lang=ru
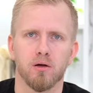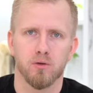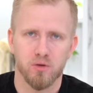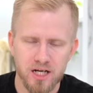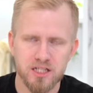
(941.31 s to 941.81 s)

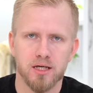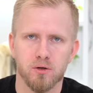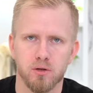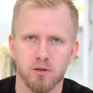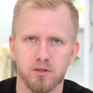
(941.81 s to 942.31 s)
Но наш
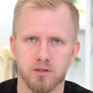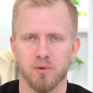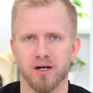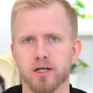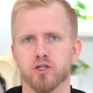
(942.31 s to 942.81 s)
народ
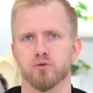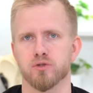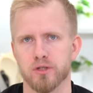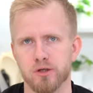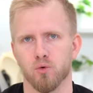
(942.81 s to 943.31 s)

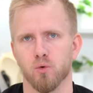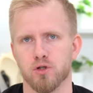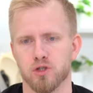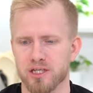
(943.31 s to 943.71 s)
заморачиваться не хочет.